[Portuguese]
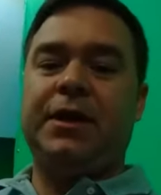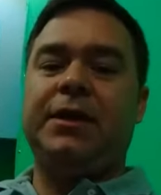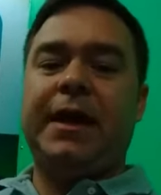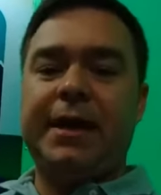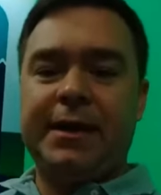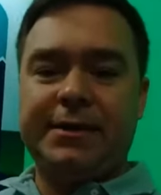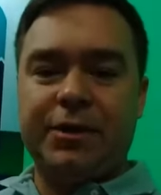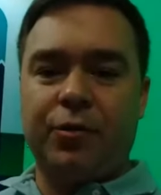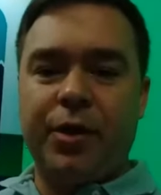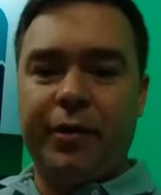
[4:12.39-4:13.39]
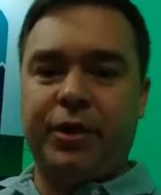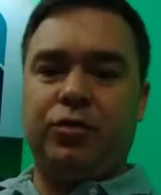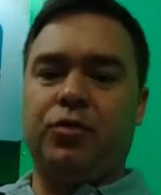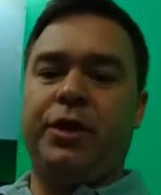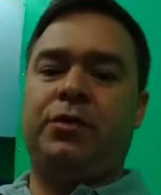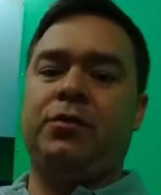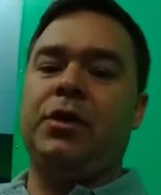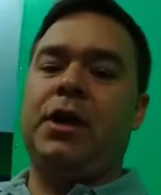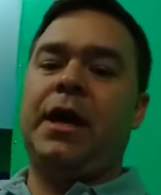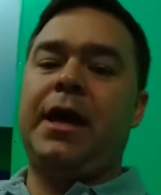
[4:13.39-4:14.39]
E é esse é o meu intuito,
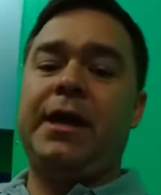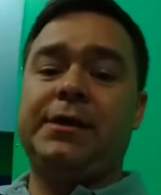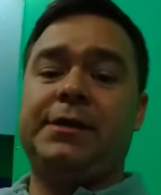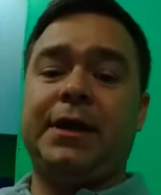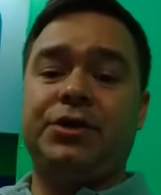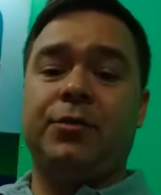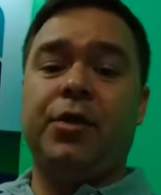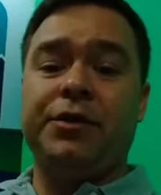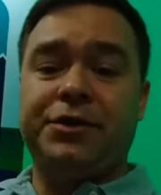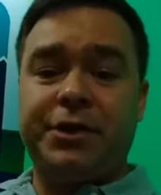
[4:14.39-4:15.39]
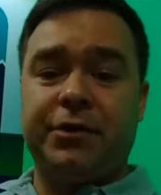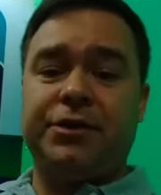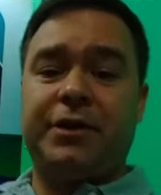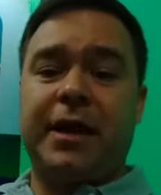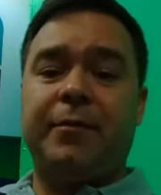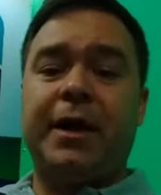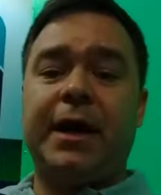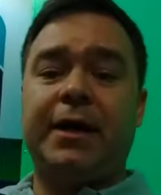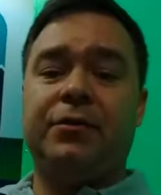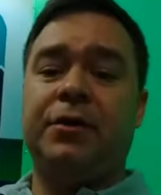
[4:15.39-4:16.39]
é esse é, acho que o meu estilo de
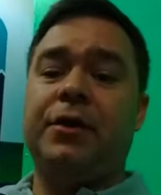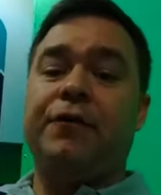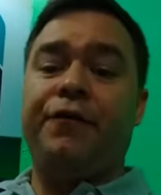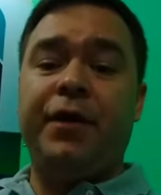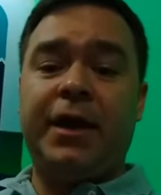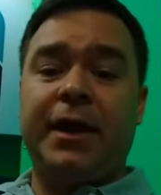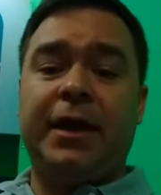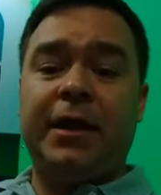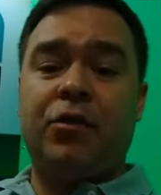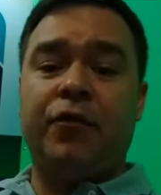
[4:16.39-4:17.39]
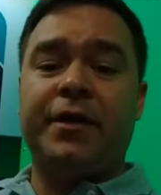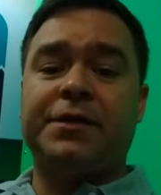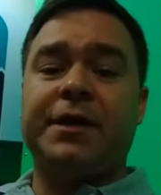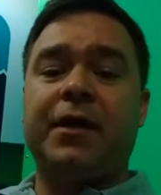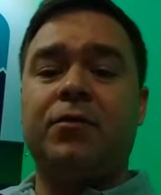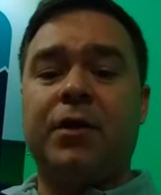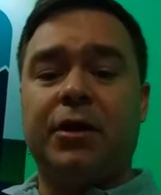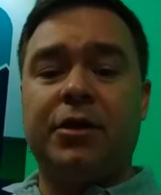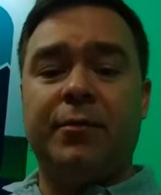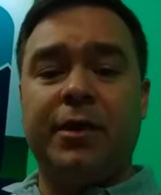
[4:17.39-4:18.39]
trabalho, vir aqui conversar com o
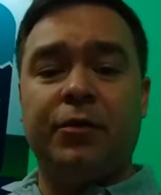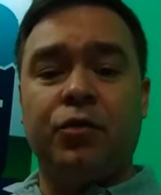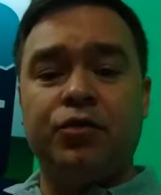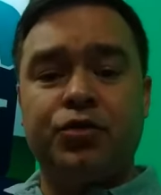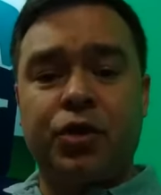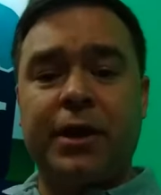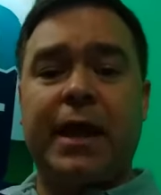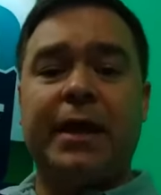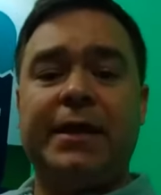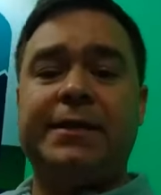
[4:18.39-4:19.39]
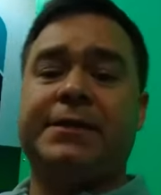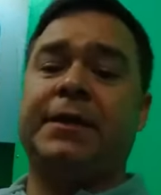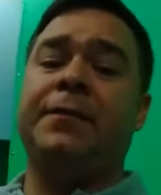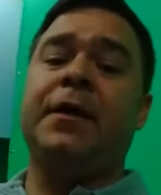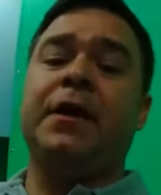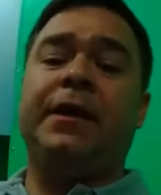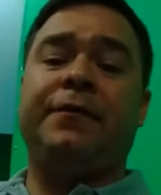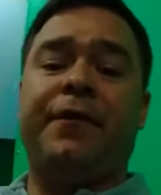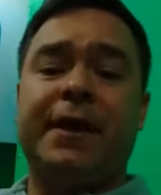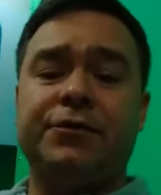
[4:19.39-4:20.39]
Claudemir, um jornalista que
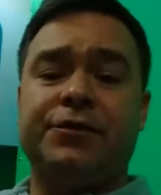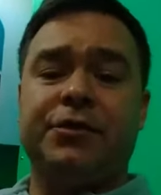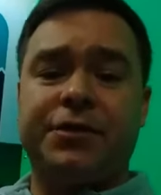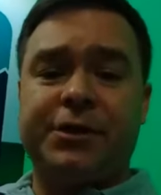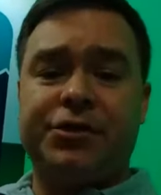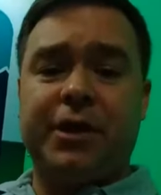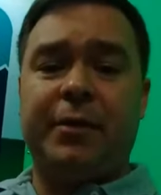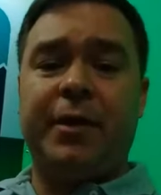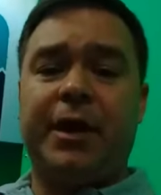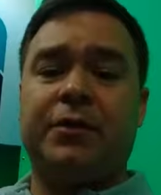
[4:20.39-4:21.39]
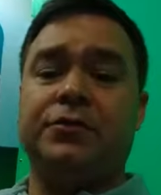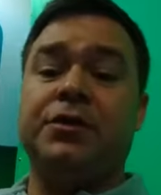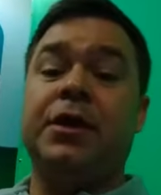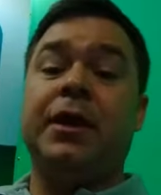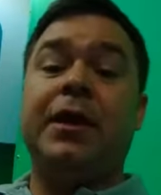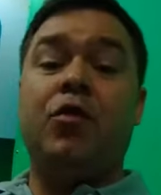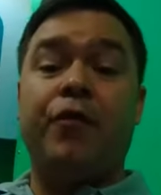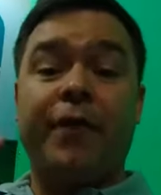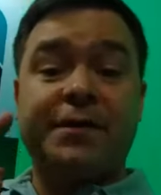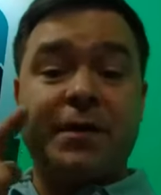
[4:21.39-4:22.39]
faz os seus questionamentos, que
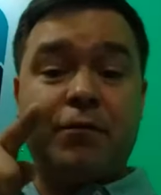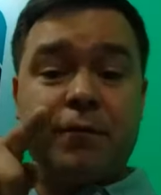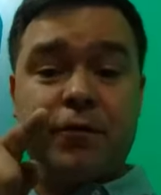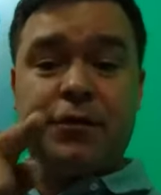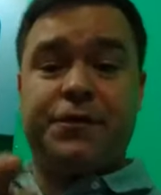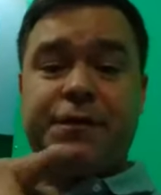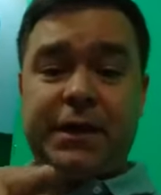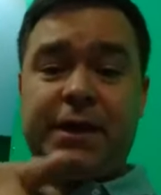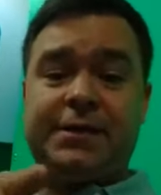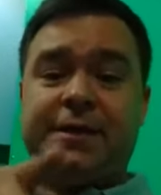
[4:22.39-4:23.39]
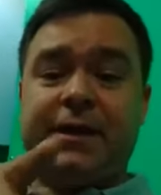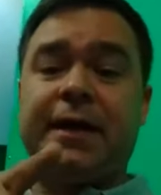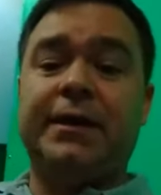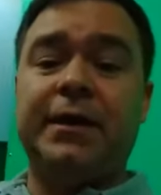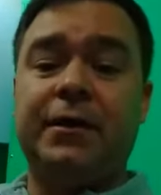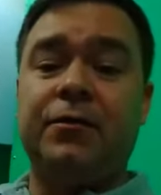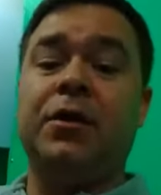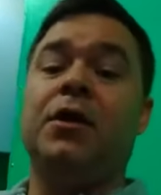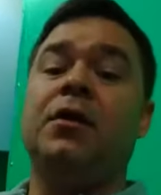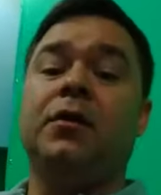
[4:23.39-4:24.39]
conversa com você,
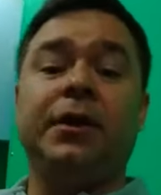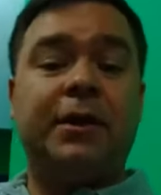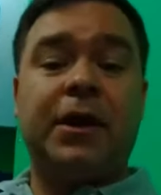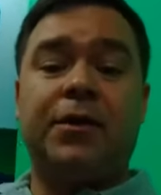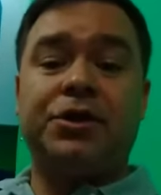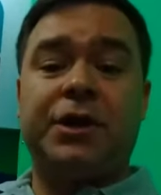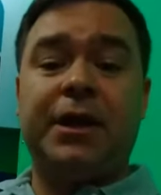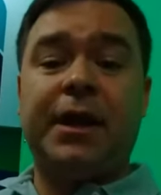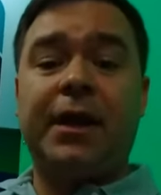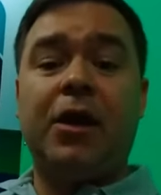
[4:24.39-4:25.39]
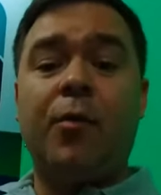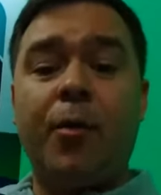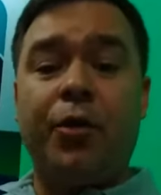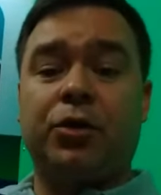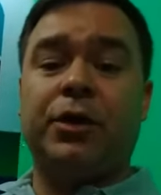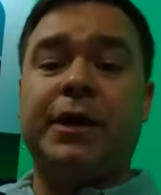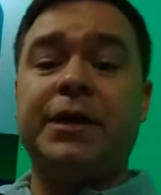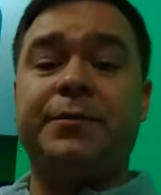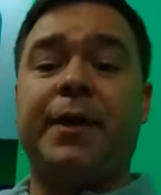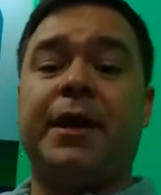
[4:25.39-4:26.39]
cidadão, então acho que é uma
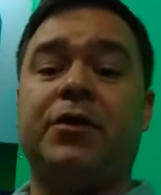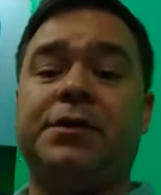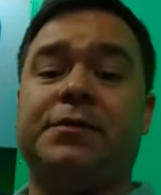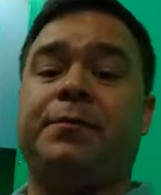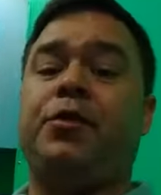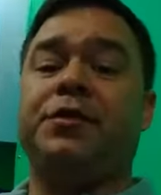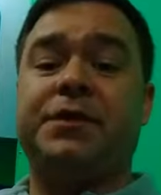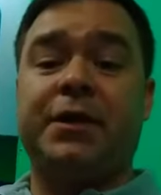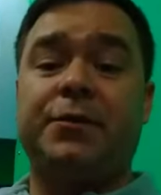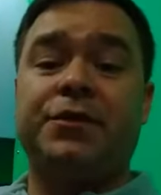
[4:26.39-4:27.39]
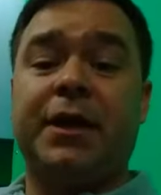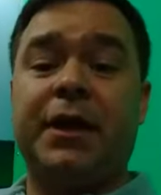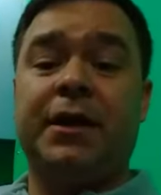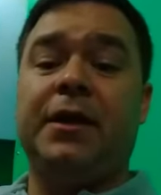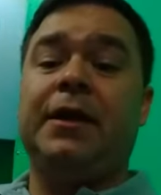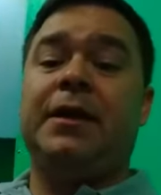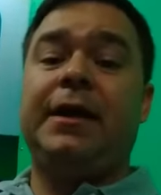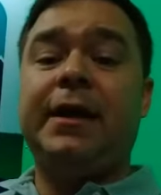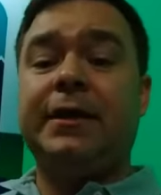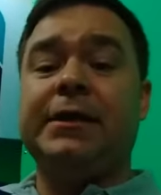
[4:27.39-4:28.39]
oportunidade para que nós possamos ali,
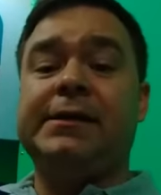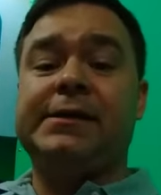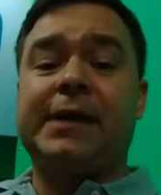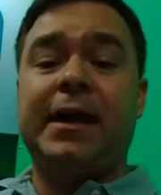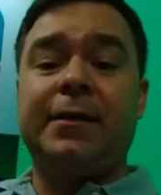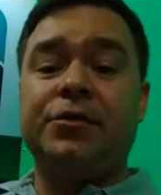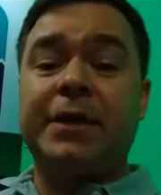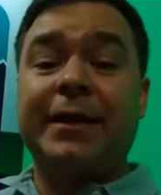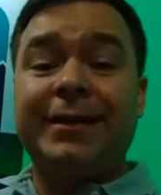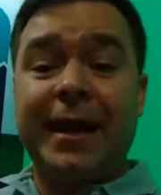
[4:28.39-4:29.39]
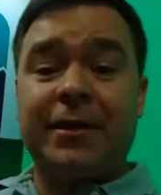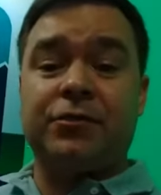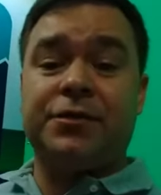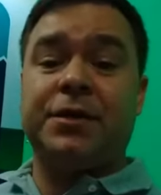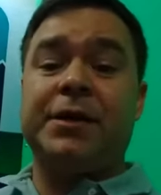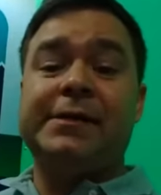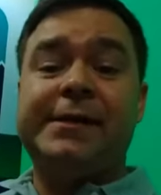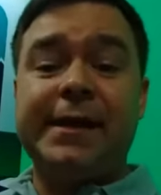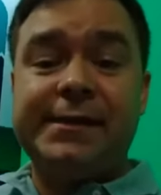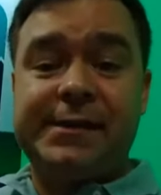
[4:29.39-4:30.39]
né, estarmos atentos,
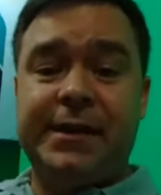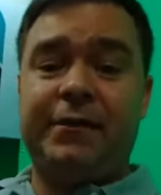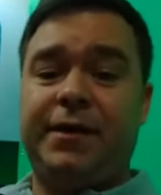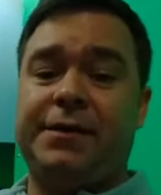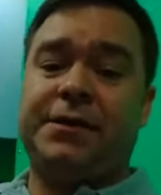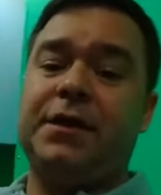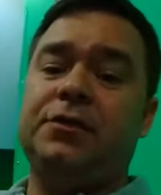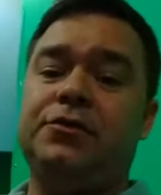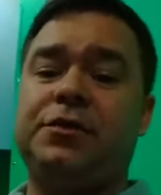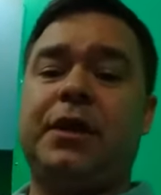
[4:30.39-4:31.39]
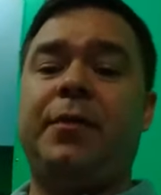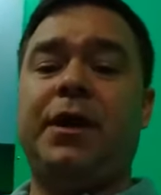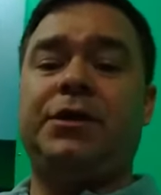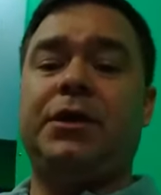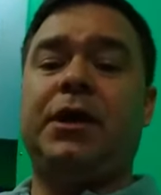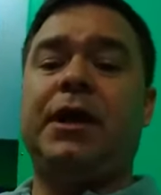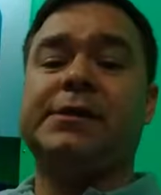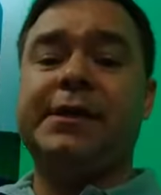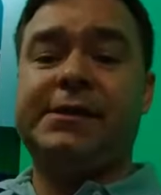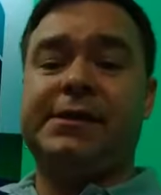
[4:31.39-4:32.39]
sensíveis, justamente
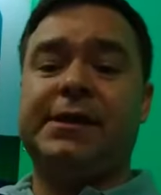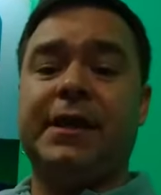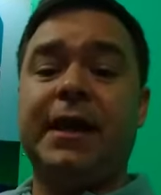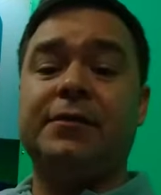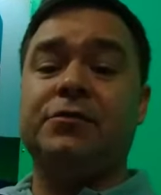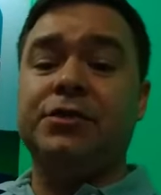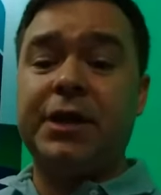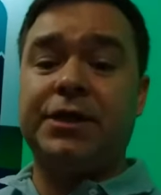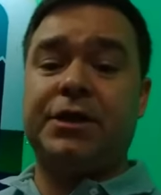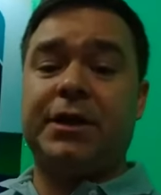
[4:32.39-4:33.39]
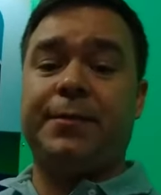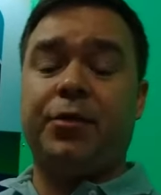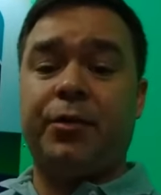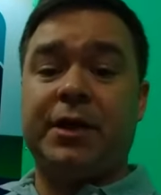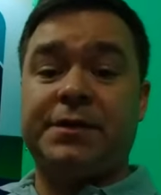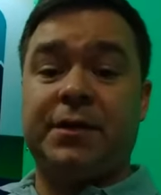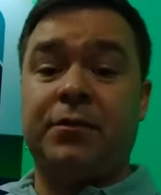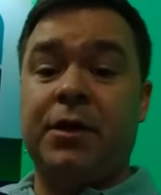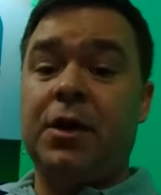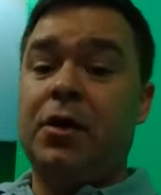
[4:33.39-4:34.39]
às necessidades do dia a dia da
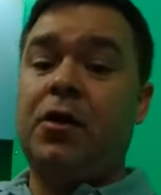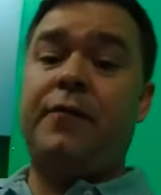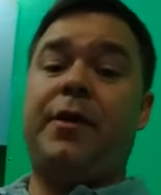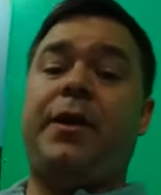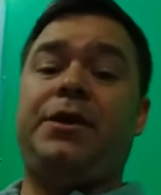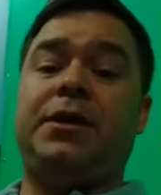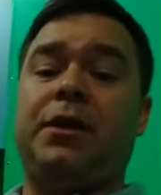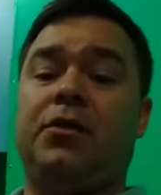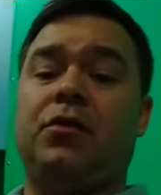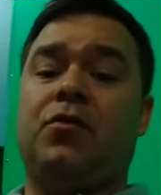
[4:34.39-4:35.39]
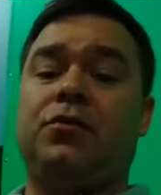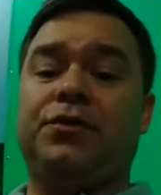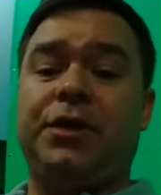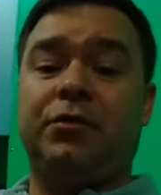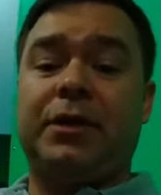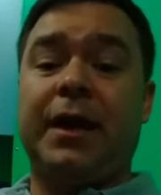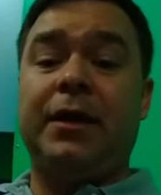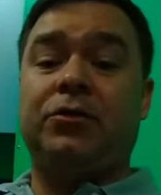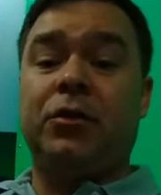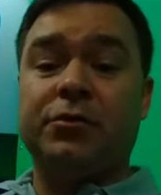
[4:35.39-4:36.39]
população. Obviamente eu não consigo estar
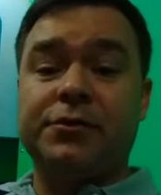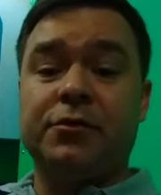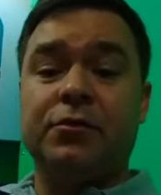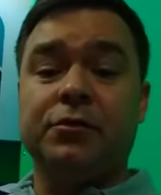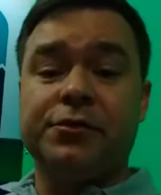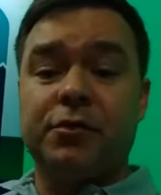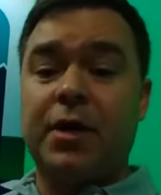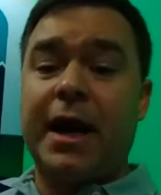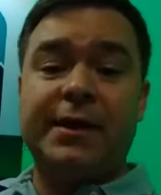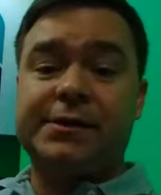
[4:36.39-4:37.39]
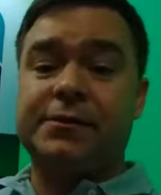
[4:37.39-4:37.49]
em todos os lugares